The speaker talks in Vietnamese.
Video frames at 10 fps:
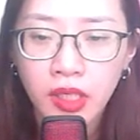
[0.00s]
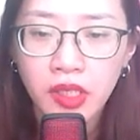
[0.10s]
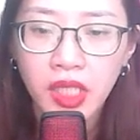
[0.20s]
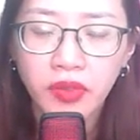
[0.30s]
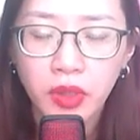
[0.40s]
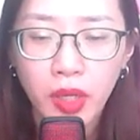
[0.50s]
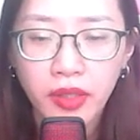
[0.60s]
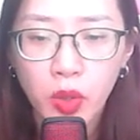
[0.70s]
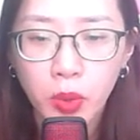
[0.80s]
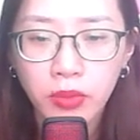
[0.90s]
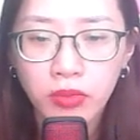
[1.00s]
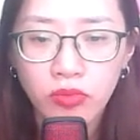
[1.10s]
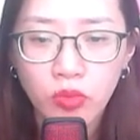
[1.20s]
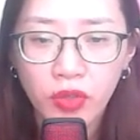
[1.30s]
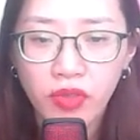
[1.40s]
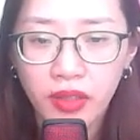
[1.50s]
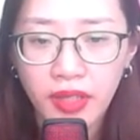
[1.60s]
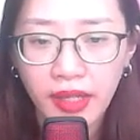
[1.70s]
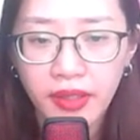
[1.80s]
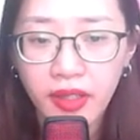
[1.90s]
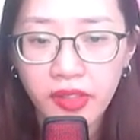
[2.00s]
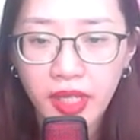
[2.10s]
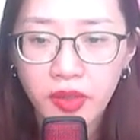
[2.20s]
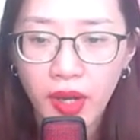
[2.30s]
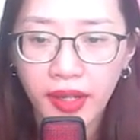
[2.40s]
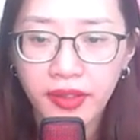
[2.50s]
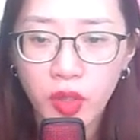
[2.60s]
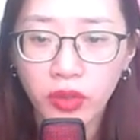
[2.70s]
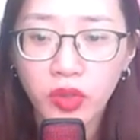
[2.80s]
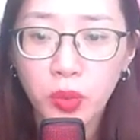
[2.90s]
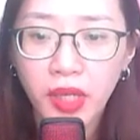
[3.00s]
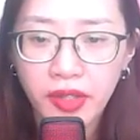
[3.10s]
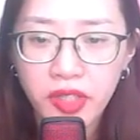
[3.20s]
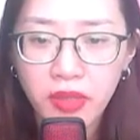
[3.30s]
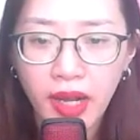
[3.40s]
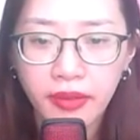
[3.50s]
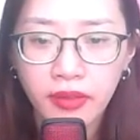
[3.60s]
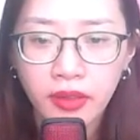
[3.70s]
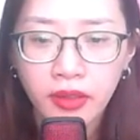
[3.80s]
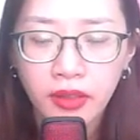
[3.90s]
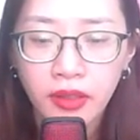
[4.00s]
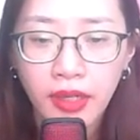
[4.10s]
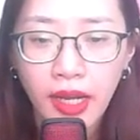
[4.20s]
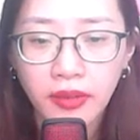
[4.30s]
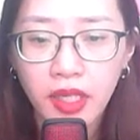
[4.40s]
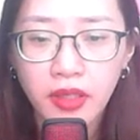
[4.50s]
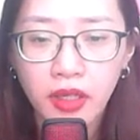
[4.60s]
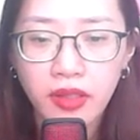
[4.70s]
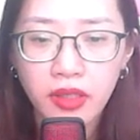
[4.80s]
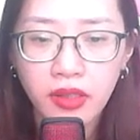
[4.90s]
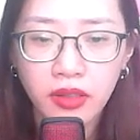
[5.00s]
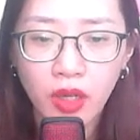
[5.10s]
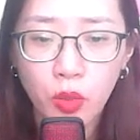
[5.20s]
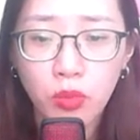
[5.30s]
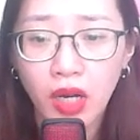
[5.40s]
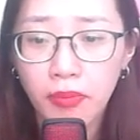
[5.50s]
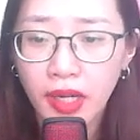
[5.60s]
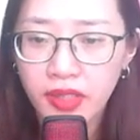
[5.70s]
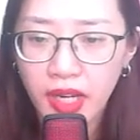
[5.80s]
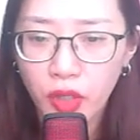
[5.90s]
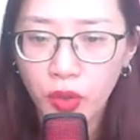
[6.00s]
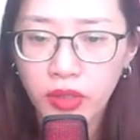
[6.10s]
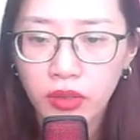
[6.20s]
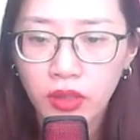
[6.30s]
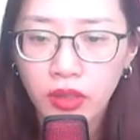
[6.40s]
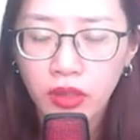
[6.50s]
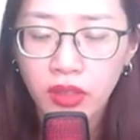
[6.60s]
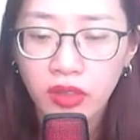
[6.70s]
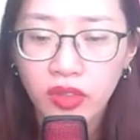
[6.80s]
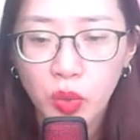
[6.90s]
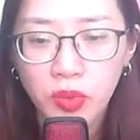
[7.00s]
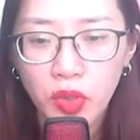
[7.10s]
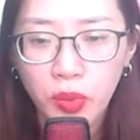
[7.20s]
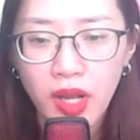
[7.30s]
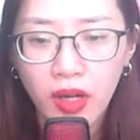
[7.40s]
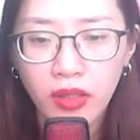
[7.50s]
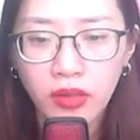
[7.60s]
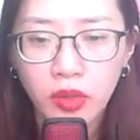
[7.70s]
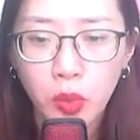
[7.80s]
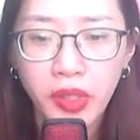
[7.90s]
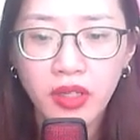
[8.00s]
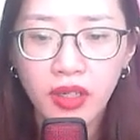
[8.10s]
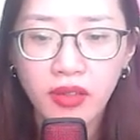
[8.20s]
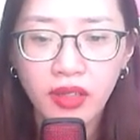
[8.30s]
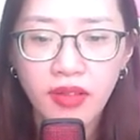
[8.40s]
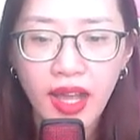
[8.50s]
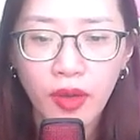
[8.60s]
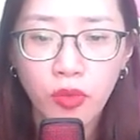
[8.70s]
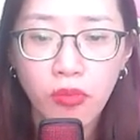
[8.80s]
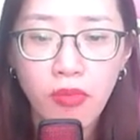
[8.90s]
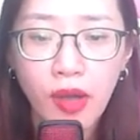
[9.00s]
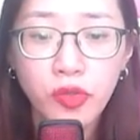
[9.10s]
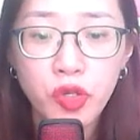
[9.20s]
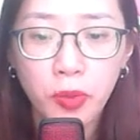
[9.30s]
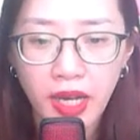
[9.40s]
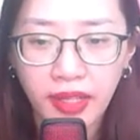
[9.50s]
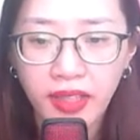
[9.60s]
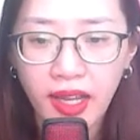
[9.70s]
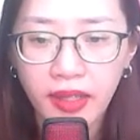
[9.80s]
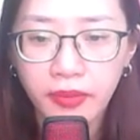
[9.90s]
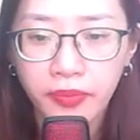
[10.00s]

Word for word: Khi vừa thoát khốn, một vần đại nhật trắng noãn nổ tung ngay trước mặt, nàng ta gần như không mở mắt ra nổi. Cùng lúc đó, nguy cơ lớn lao bao trùm nàng ta.